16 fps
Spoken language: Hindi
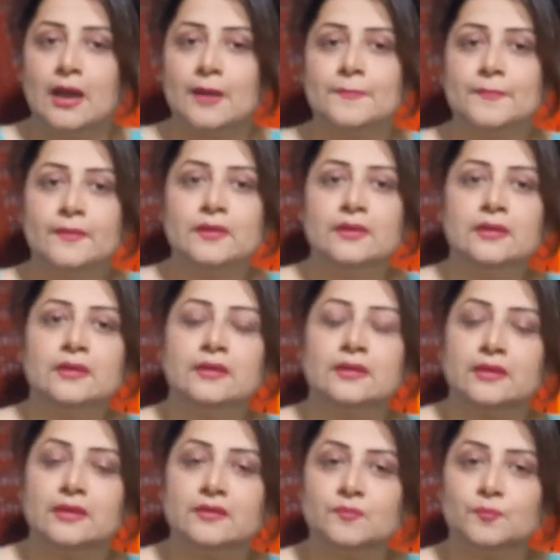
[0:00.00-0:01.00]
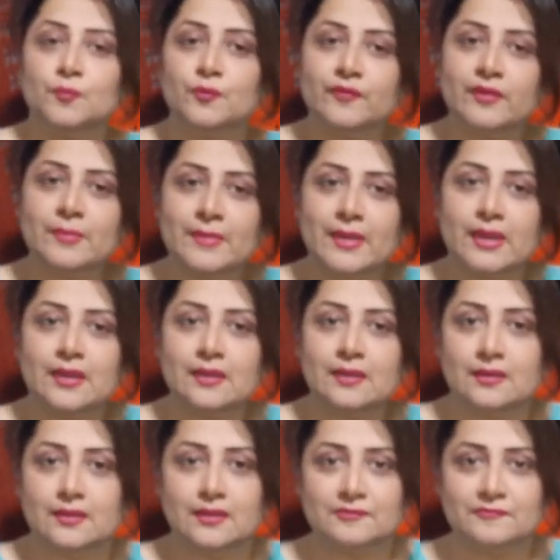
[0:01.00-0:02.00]
अब इस मूवी
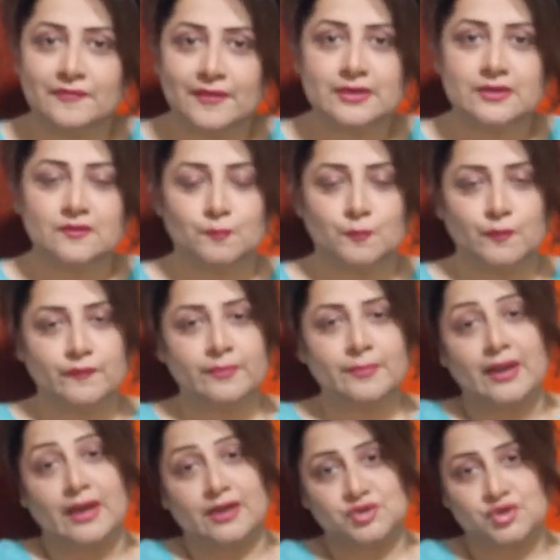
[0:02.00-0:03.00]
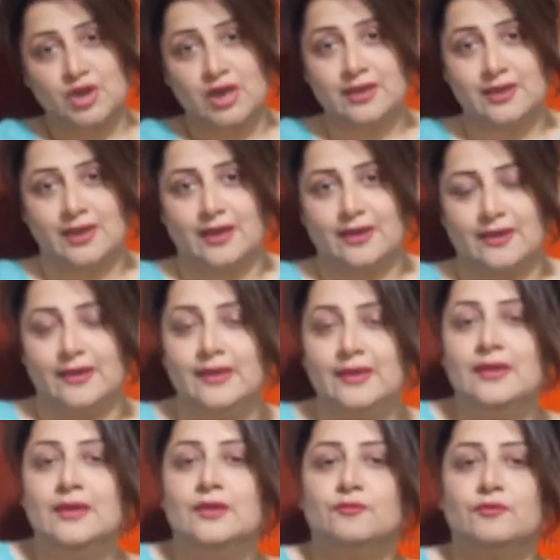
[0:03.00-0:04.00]
में इनफैक्ट इस मूवी में अच्छा क्या है
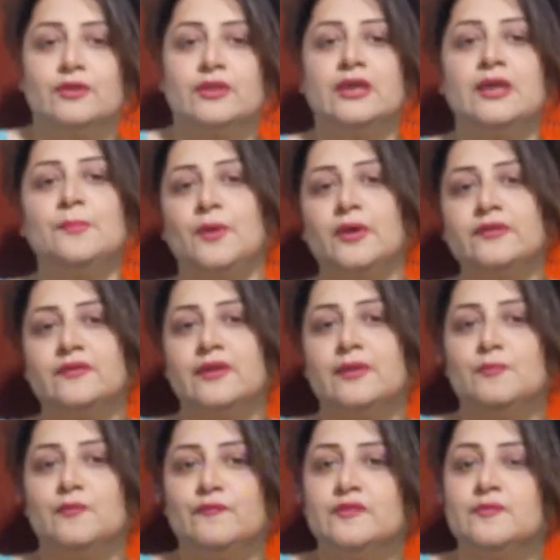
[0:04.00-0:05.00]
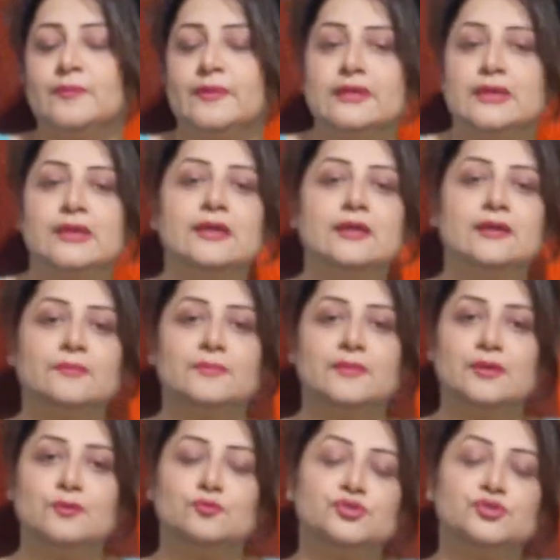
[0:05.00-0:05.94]
क्योंकि देखिए बहुत सारी मूवीज़ बनती हैं लेकिन मेरी